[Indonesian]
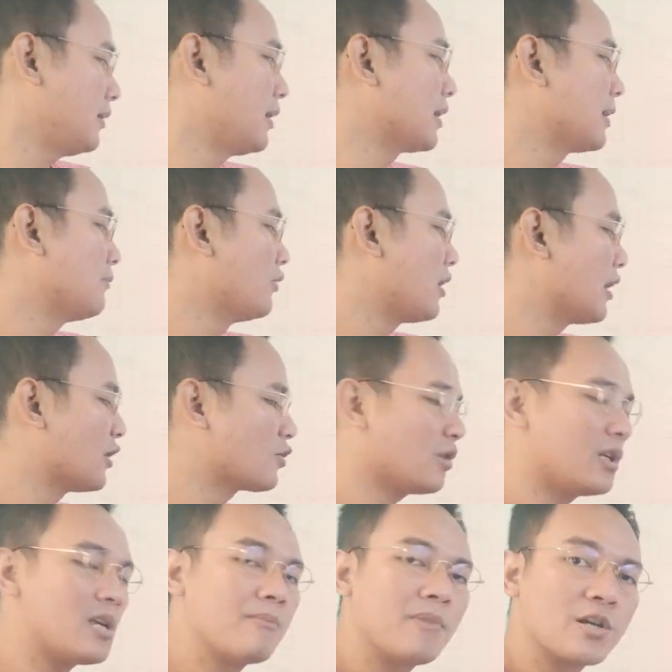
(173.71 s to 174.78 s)
dan kemudian
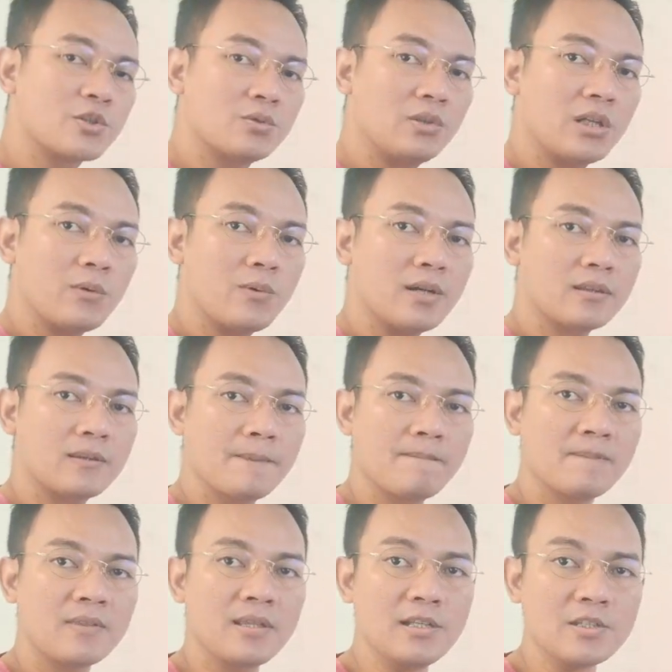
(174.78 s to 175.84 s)
insulinnya masuk lewat
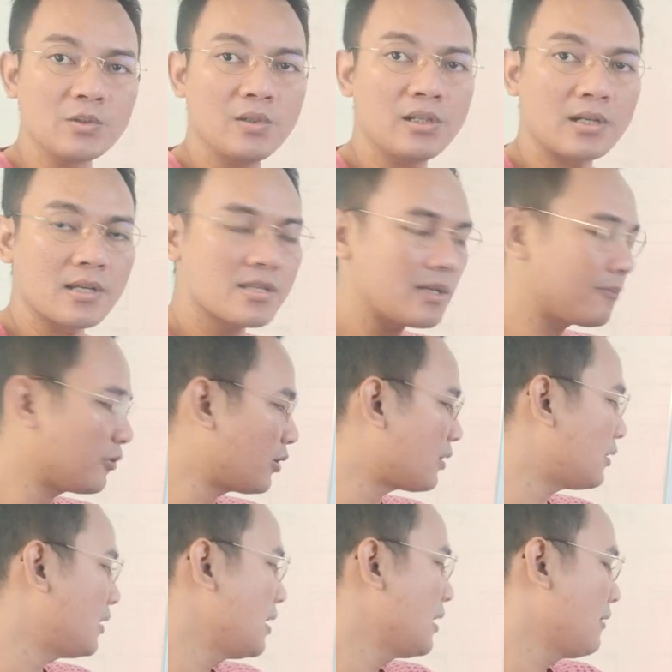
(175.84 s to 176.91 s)
insulin reseptor,